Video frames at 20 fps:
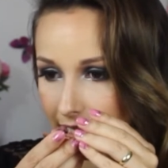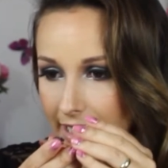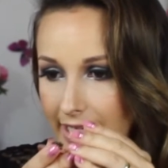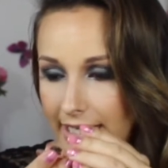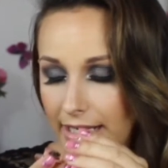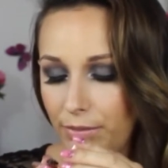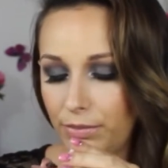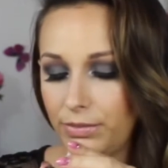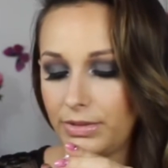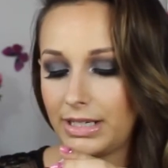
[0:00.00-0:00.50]

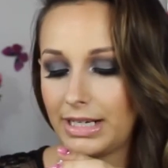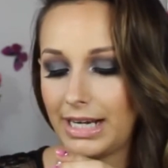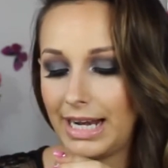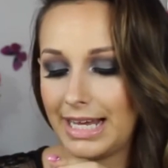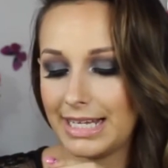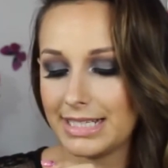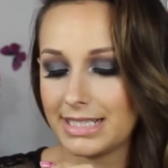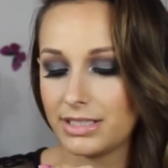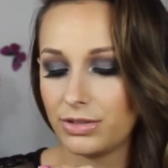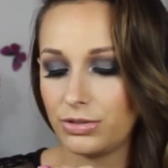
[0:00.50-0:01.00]
Ele é um
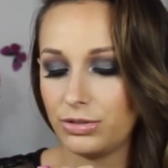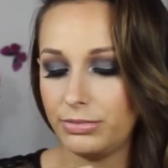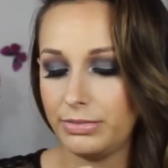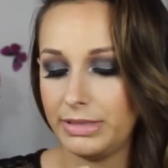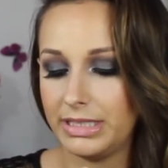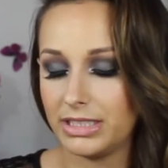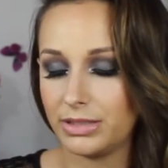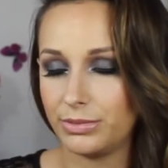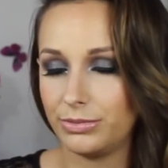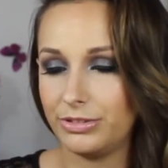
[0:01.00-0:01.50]
clássico
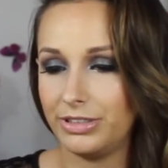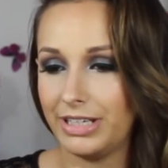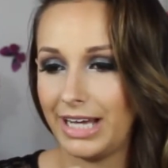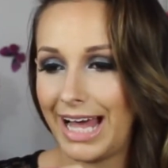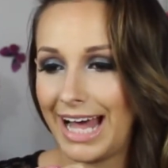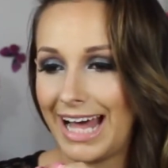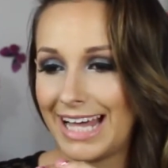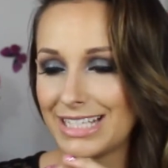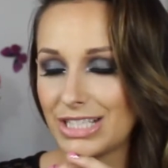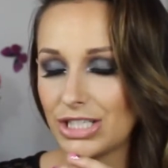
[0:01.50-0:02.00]
mesmo,
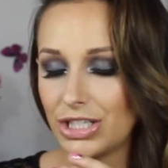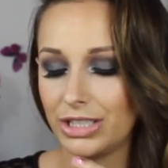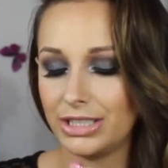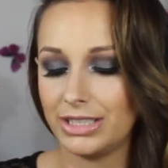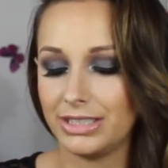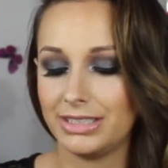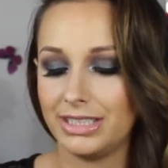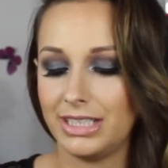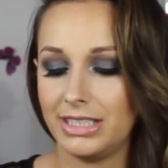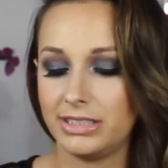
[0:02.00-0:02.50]
as
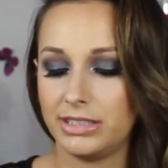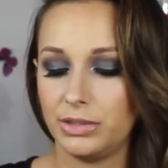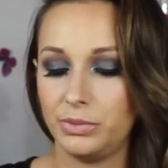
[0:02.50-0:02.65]
notas dele